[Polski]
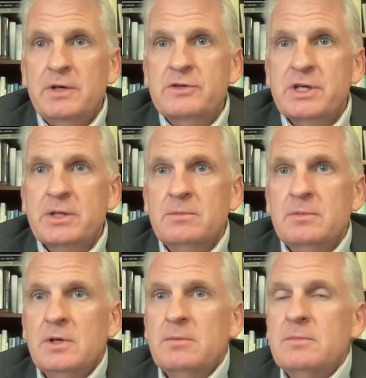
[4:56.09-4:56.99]
Po
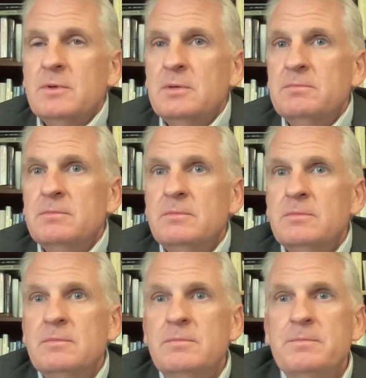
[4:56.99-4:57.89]
pierwsze,
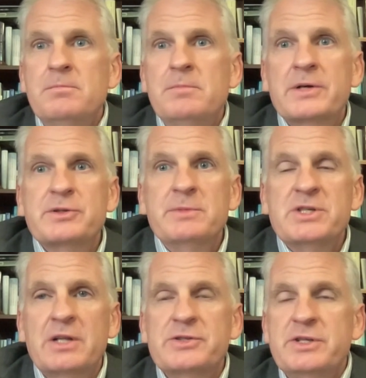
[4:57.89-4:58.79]
bardzo
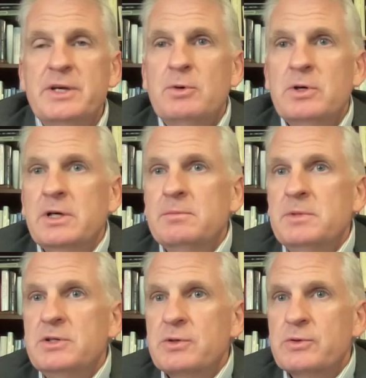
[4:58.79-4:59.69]
mi żal, że nie
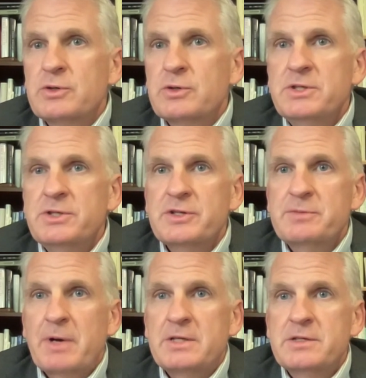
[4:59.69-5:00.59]
mogę być
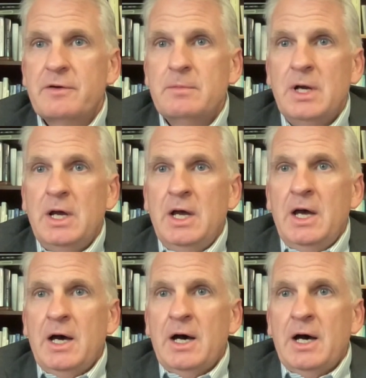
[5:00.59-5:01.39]
osobiście z Państwem.